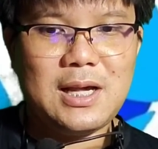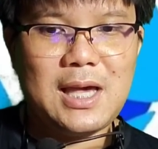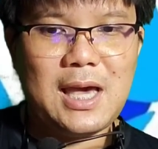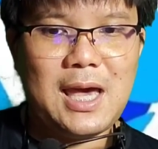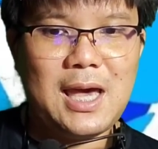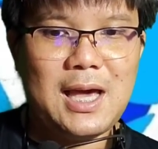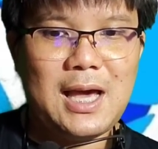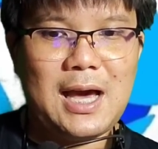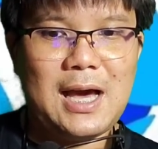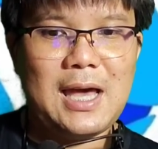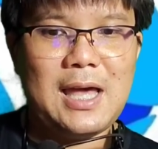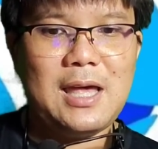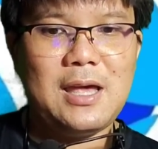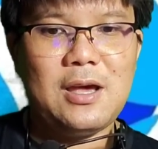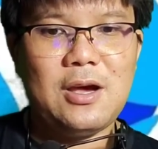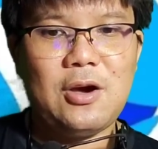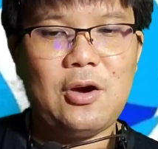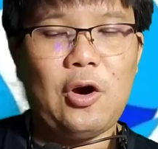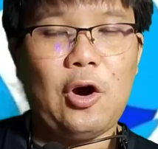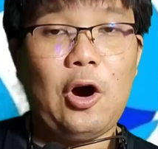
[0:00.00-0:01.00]
แก้ไข
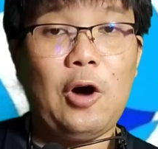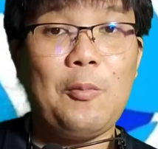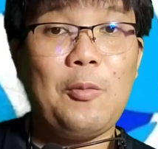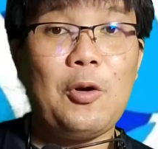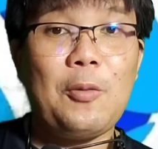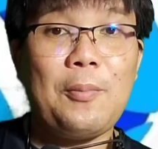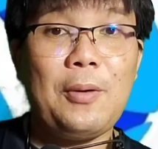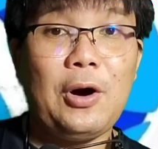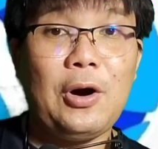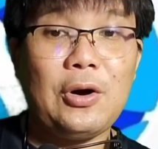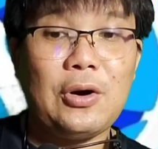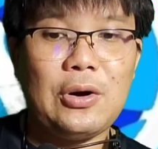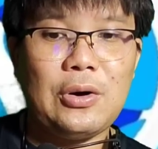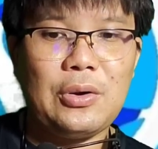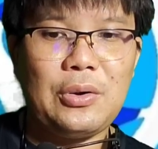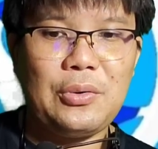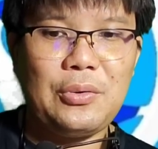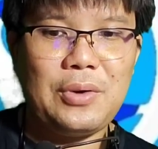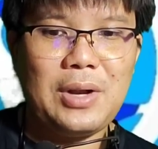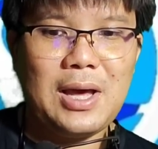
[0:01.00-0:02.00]
ข้อบกพร่องขอ
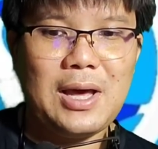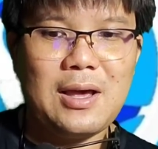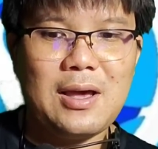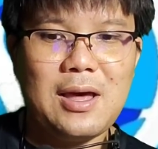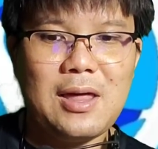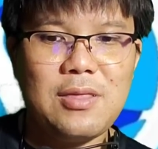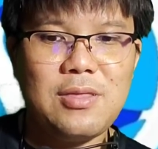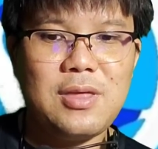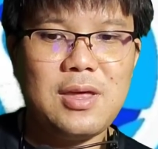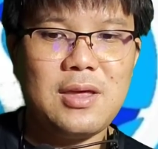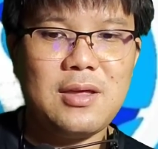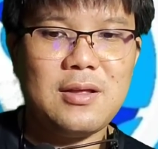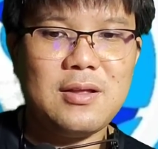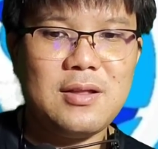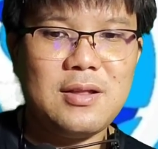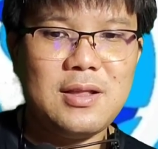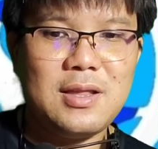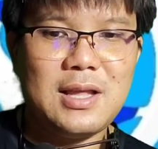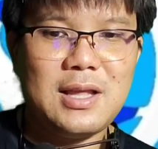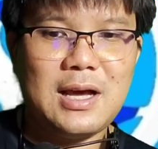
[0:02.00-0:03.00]
ง Luna Classic
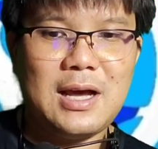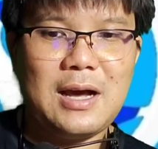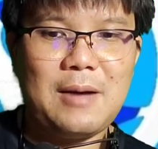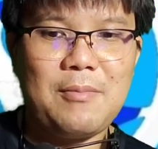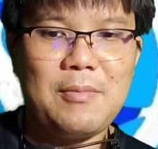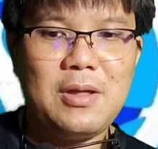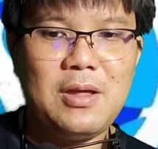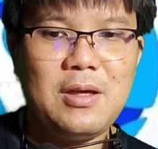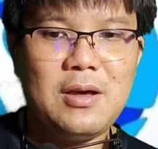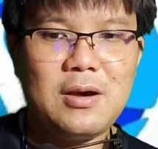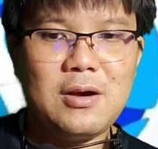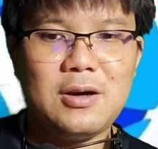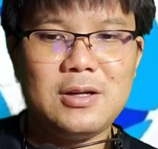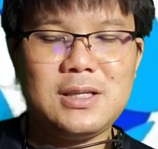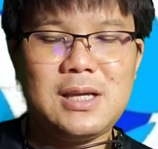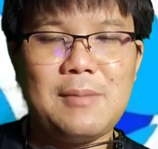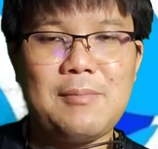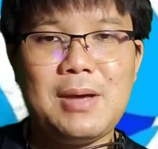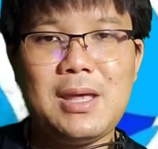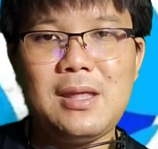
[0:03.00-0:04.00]
นะครับก็
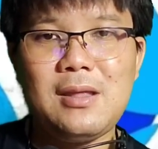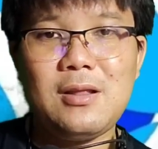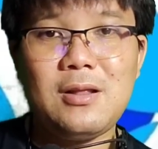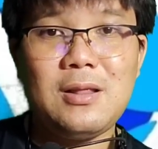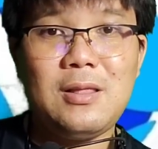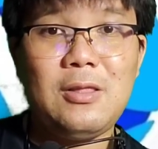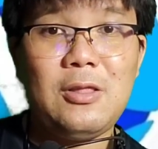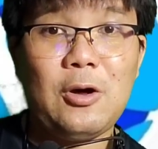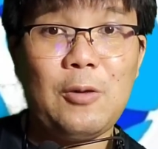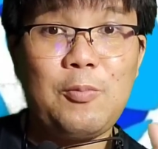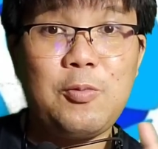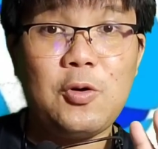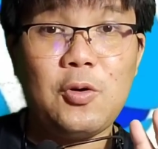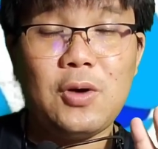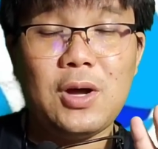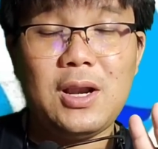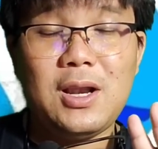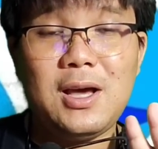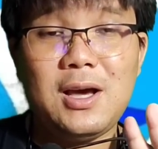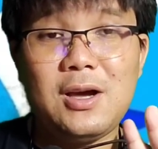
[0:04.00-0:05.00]
จะไม่รบก
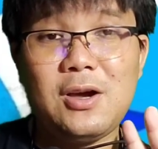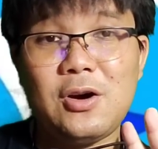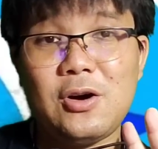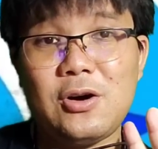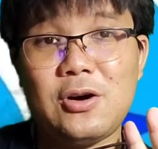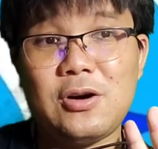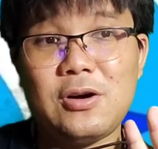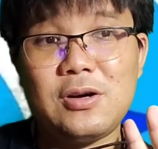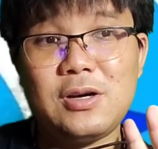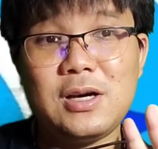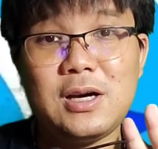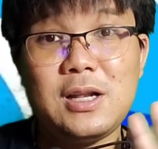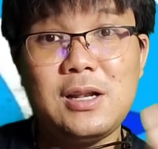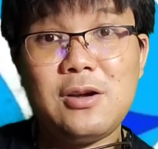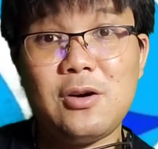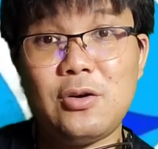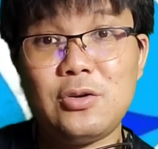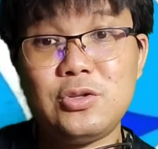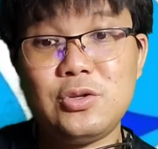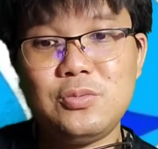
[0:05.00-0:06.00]
วนเรื่องของเงิน
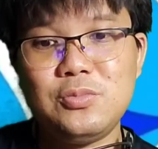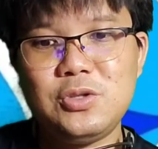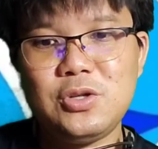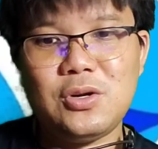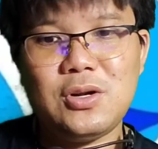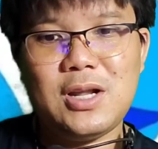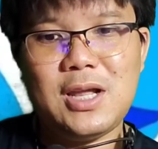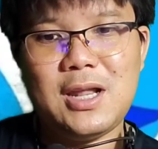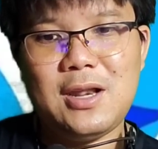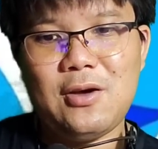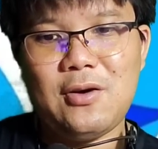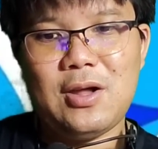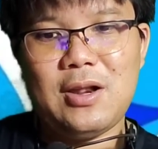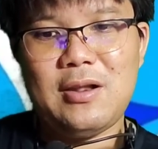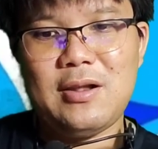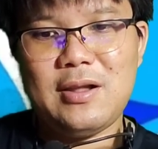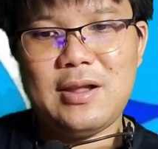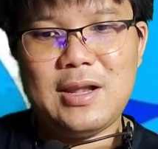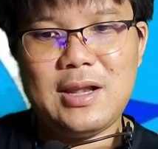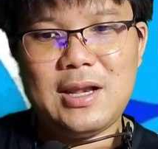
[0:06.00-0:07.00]
ของชุมชนแน่นอน
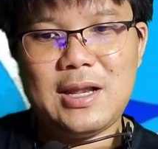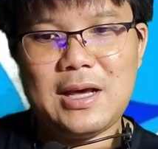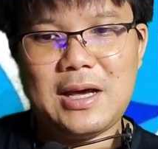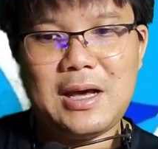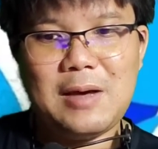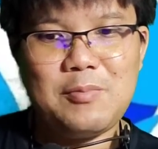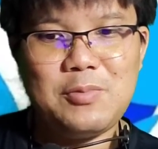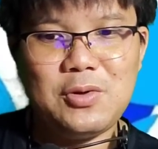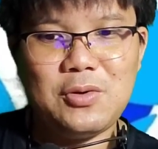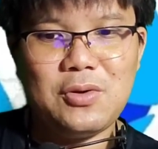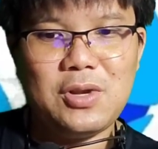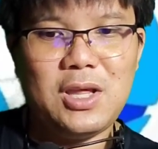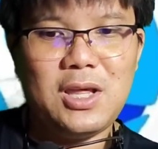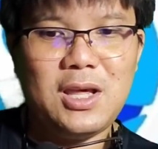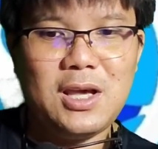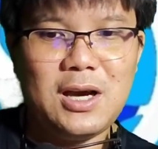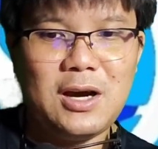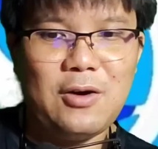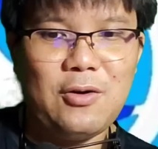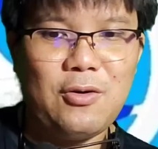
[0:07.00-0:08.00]
นะครับตรง
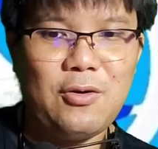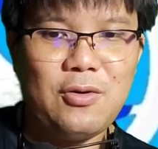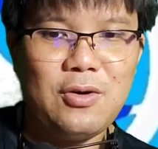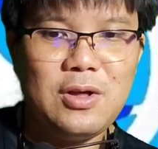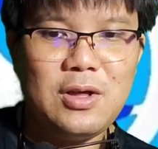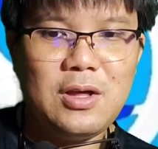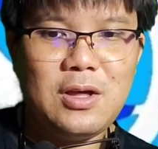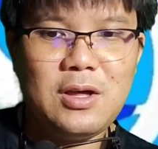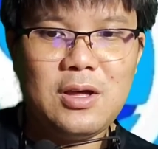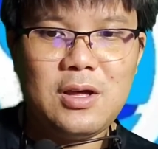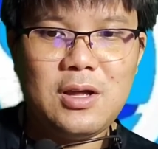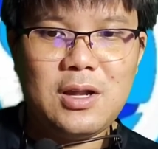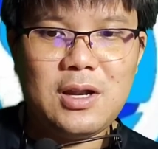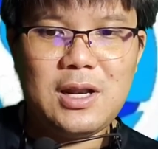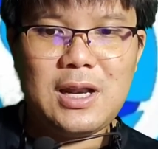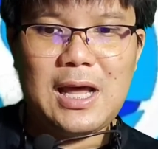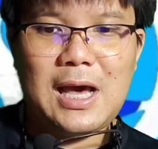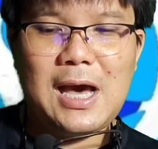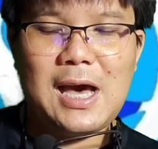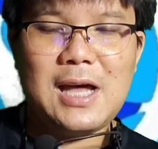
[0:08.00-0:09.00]
นี้เขา
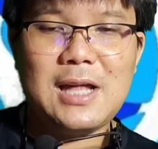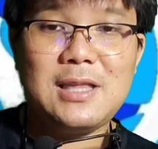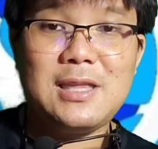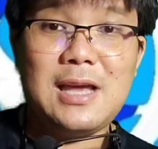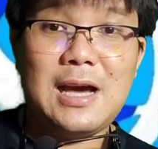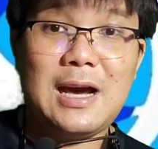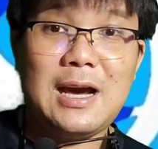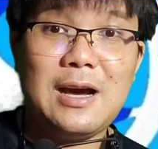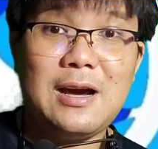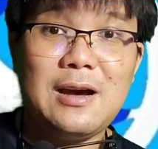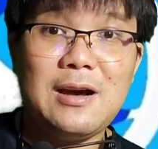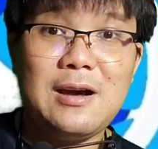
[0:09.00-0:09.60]
น่าจะ